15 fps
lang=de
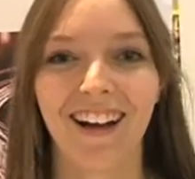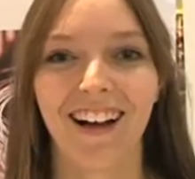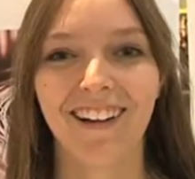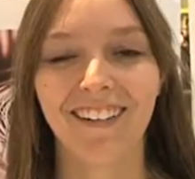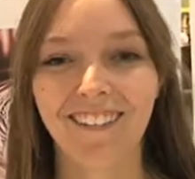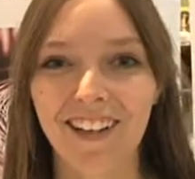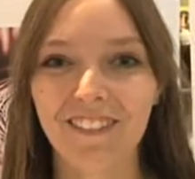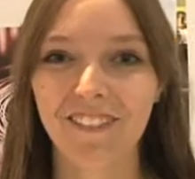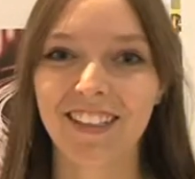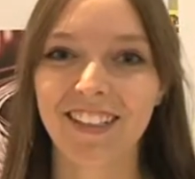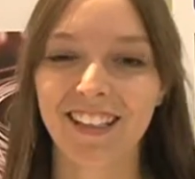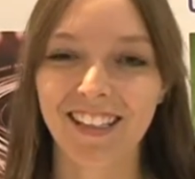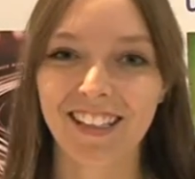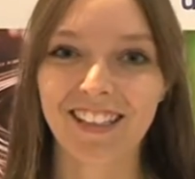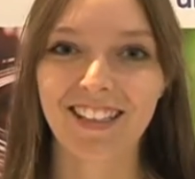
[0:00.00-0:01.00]
Hallo, ich bin
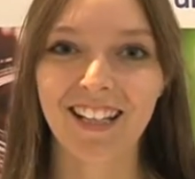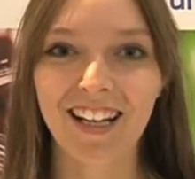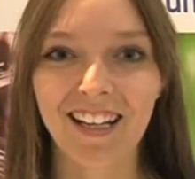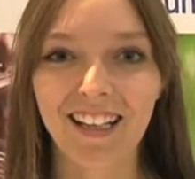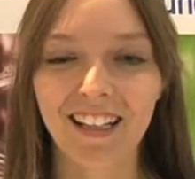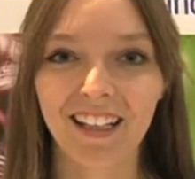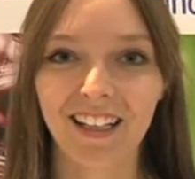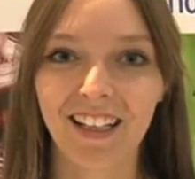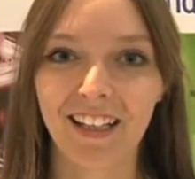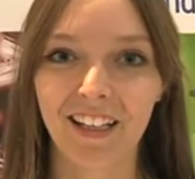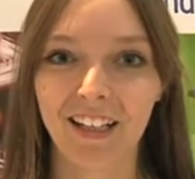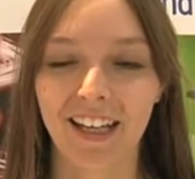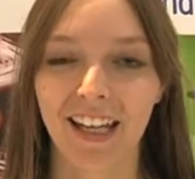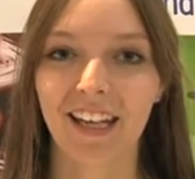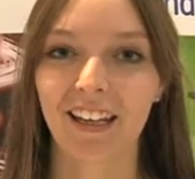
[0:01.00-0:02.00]
die Lisa. Ich
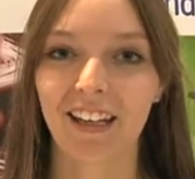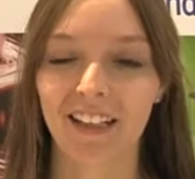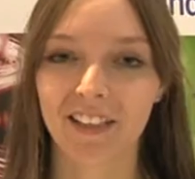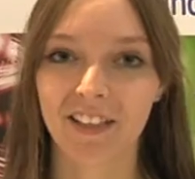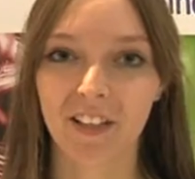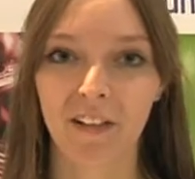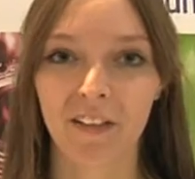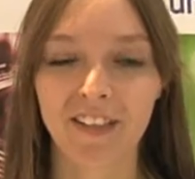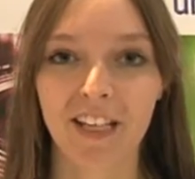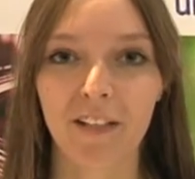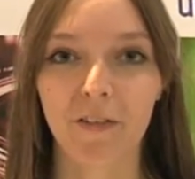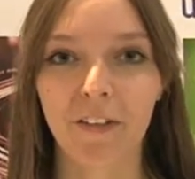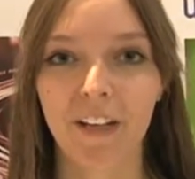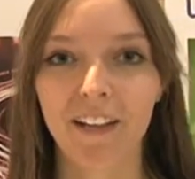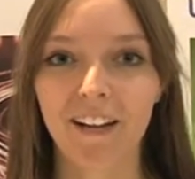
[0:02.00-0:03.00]

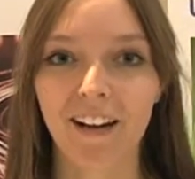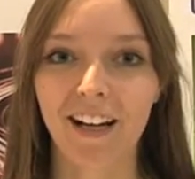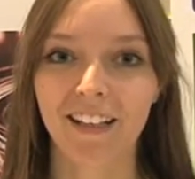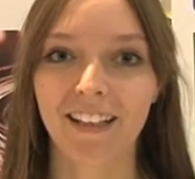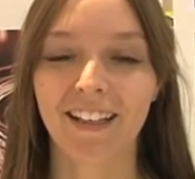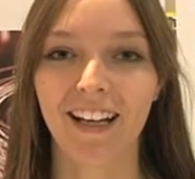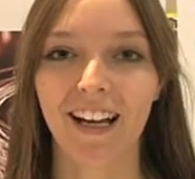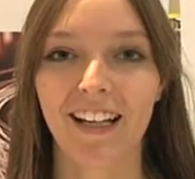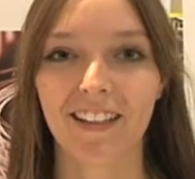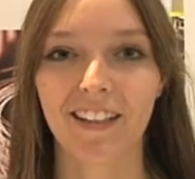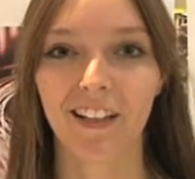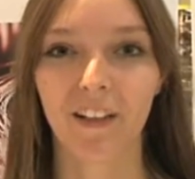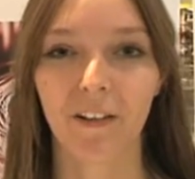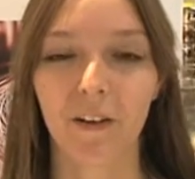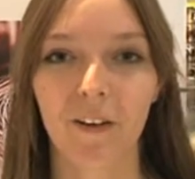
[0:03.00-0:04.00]
seit vier Jahren in die
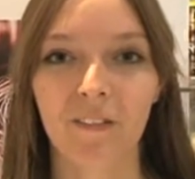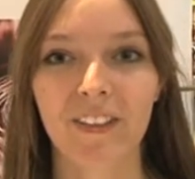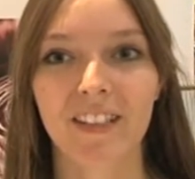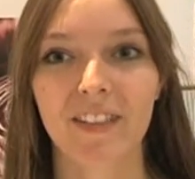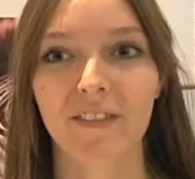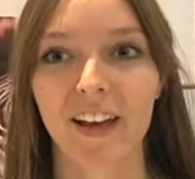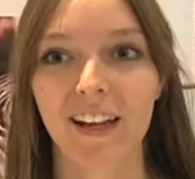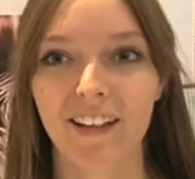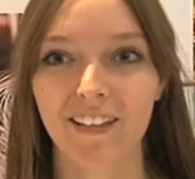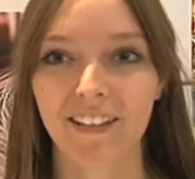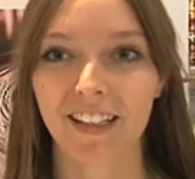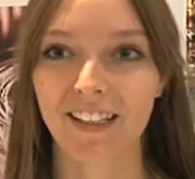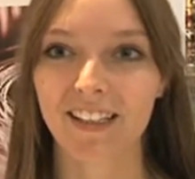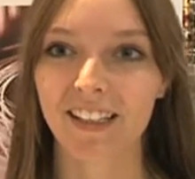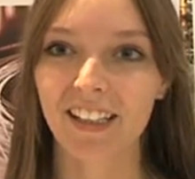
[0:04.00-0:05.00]
HT Lyon in Zweig
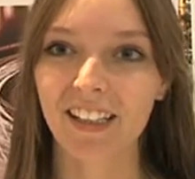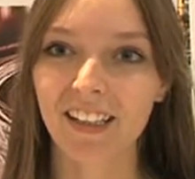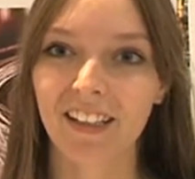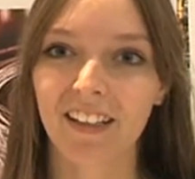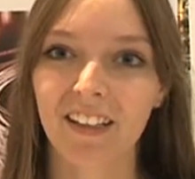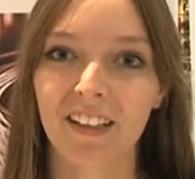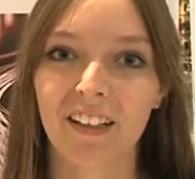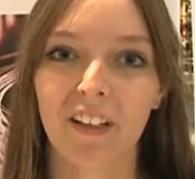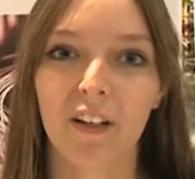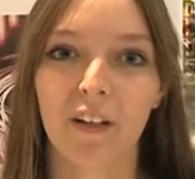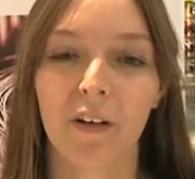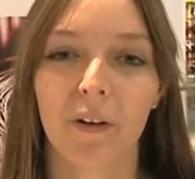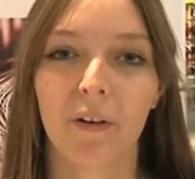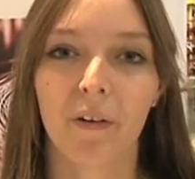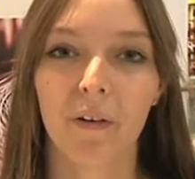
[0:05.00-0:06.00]
Logistik
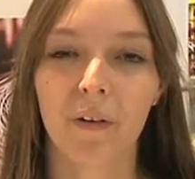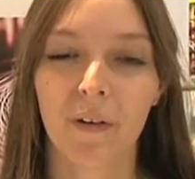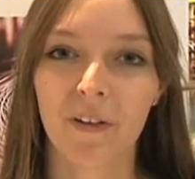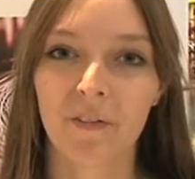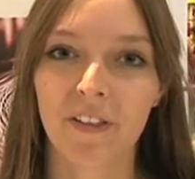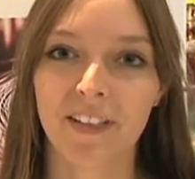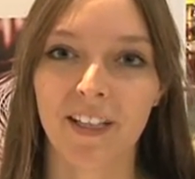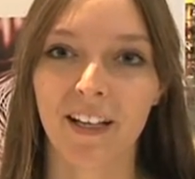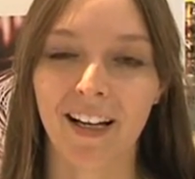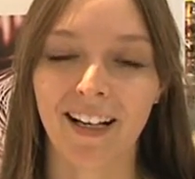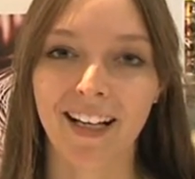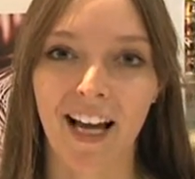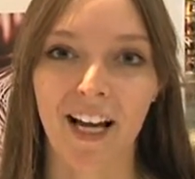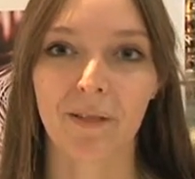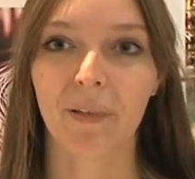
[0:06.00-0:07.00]
und wir sind eine
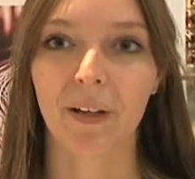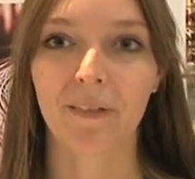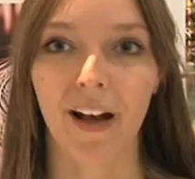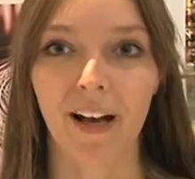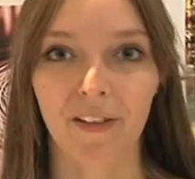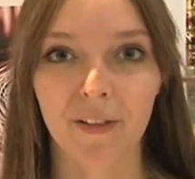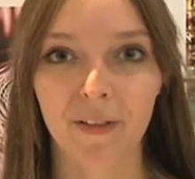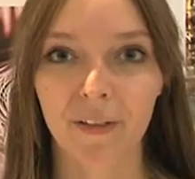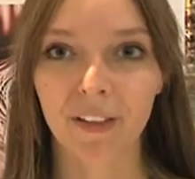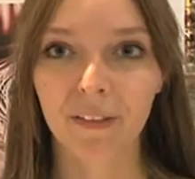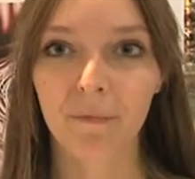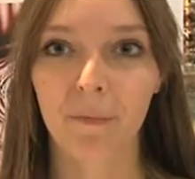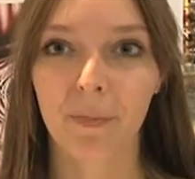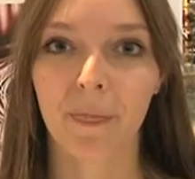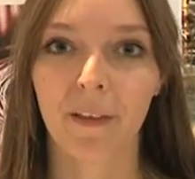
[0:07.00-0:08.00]
kleine Privatschule
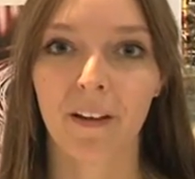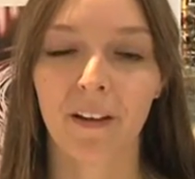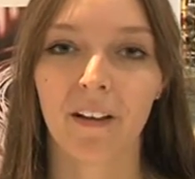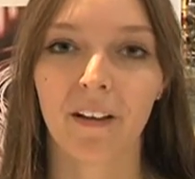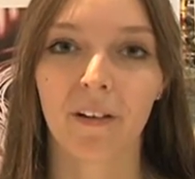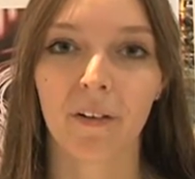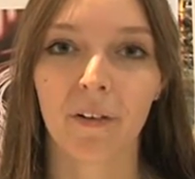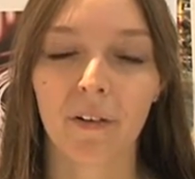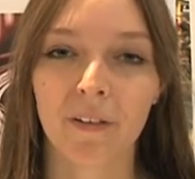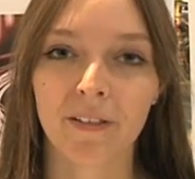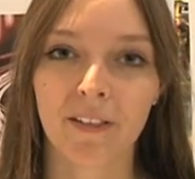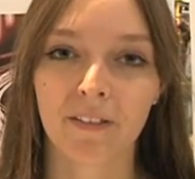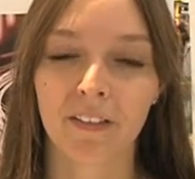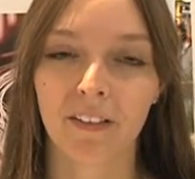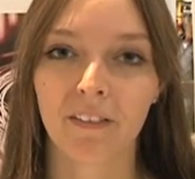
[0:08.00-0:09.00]

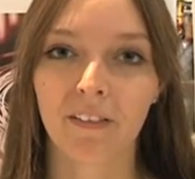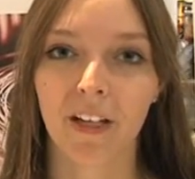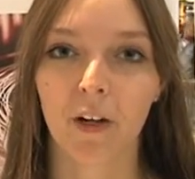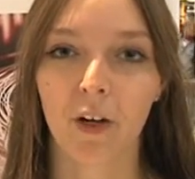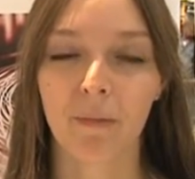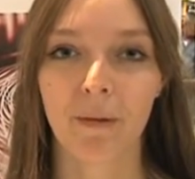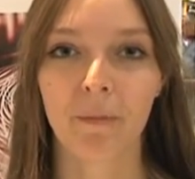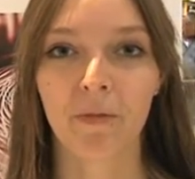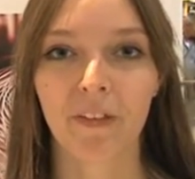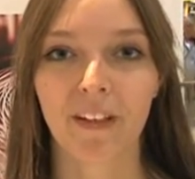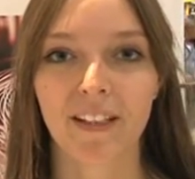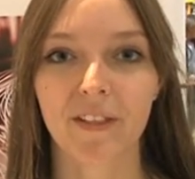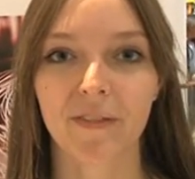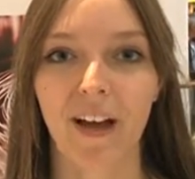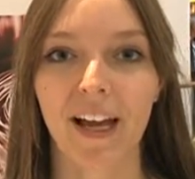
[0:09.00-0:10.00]
und wir haben eben
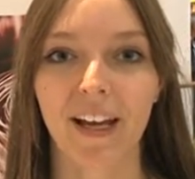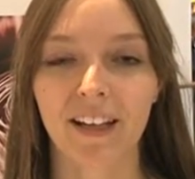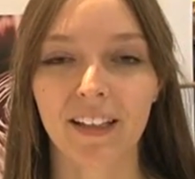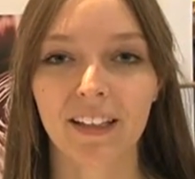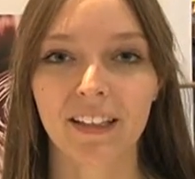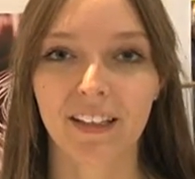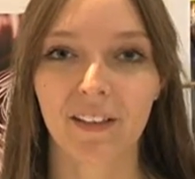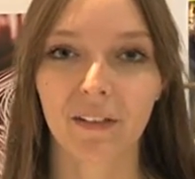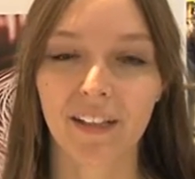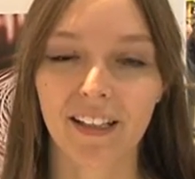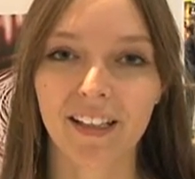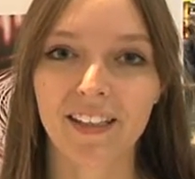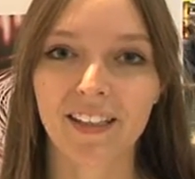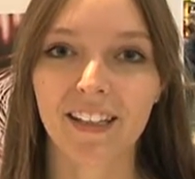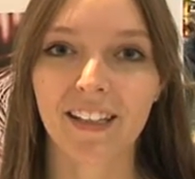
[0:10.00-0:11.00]
vier Zweige, die
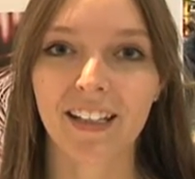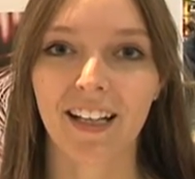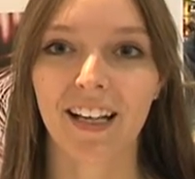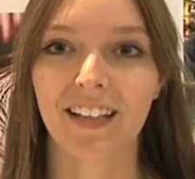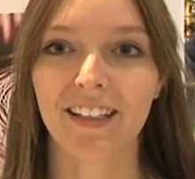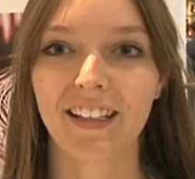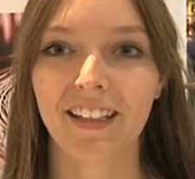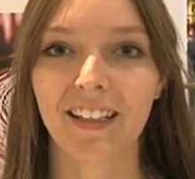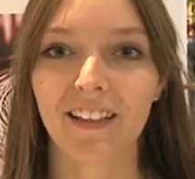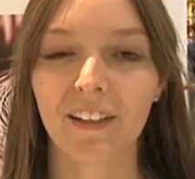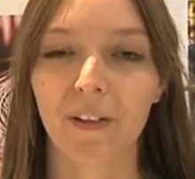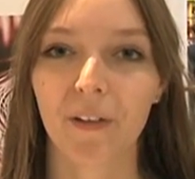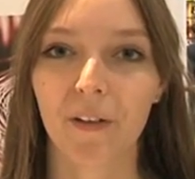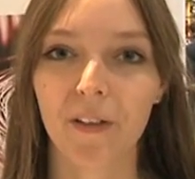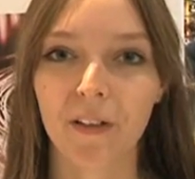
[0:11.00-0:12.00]
Logistik,
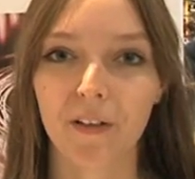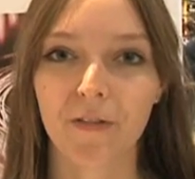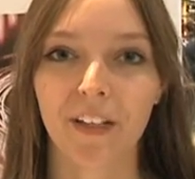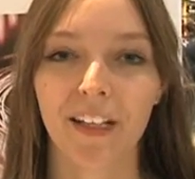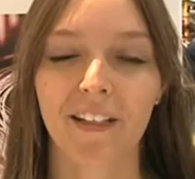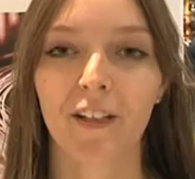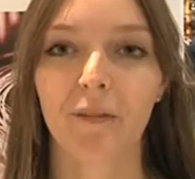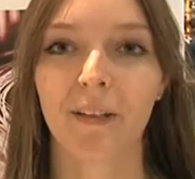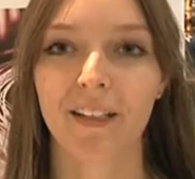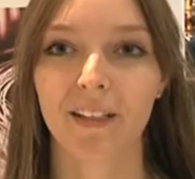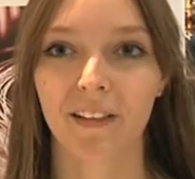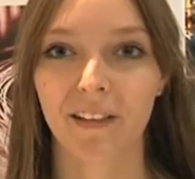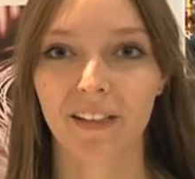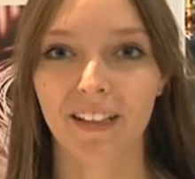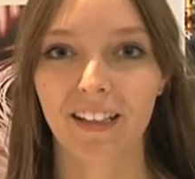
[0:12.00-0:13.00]
IT, Rohstofftechnik,
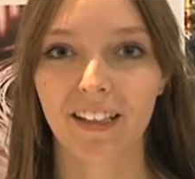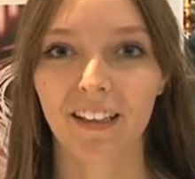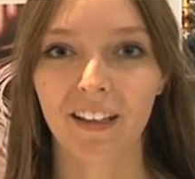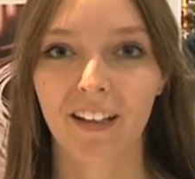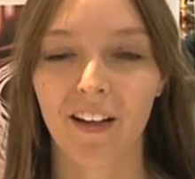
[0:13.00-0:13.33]
Metallurgie